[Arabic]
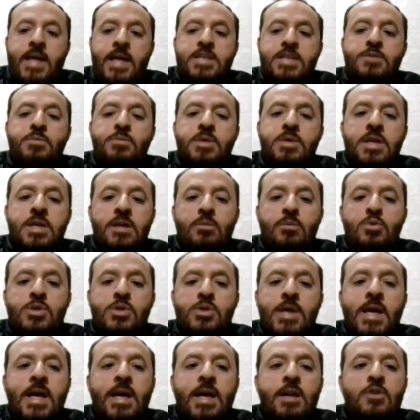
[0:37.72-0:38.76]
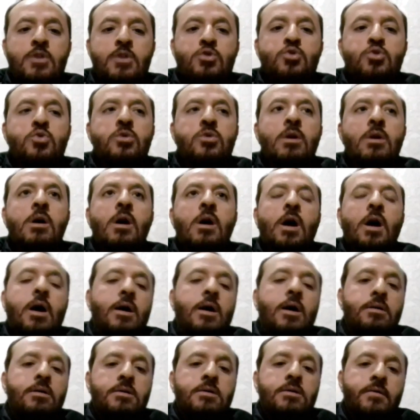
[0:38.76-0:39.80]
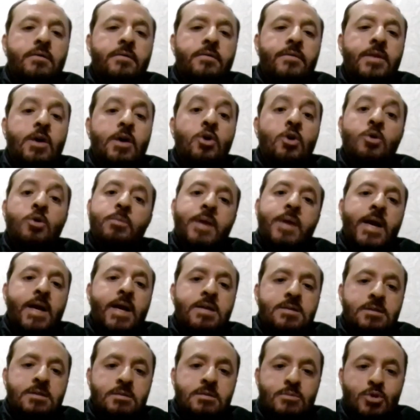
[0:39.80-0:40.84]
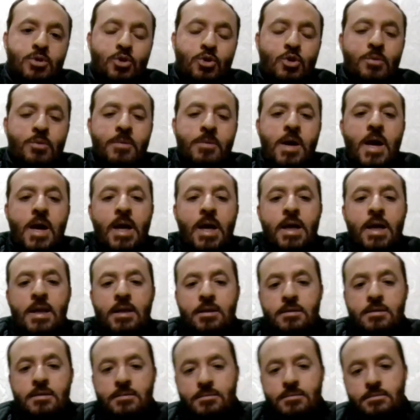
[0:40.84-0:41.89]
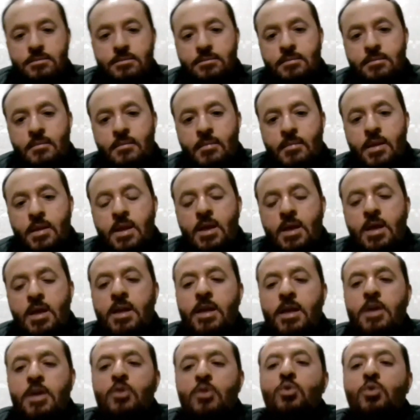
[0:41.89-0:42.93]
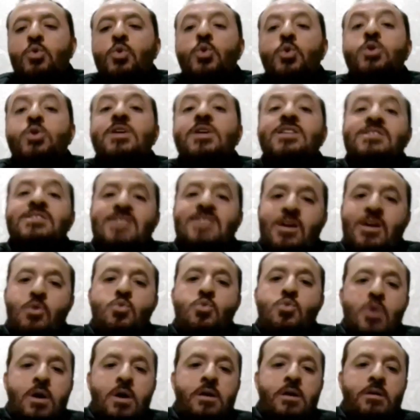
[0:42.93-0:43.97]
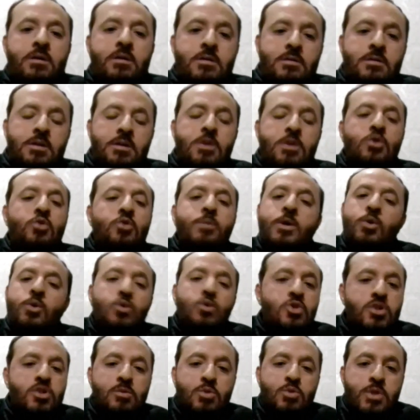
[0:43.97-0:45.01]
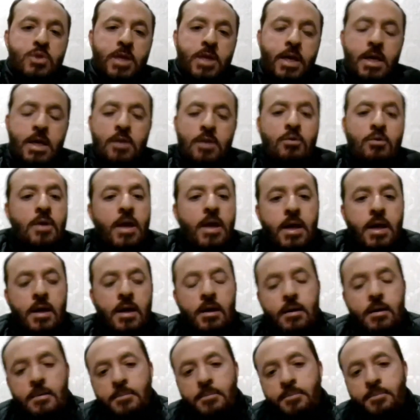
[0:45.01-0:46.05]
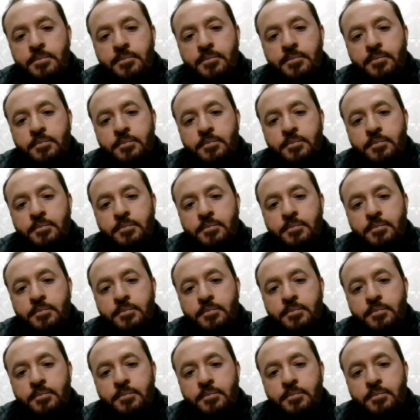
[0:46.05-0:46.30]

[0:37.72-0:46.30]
الاسبرين مسكن للصداع ده حكم عادي مش حكم عقلي لانه يتصور انه ما يكونش مسكن ولا حاجه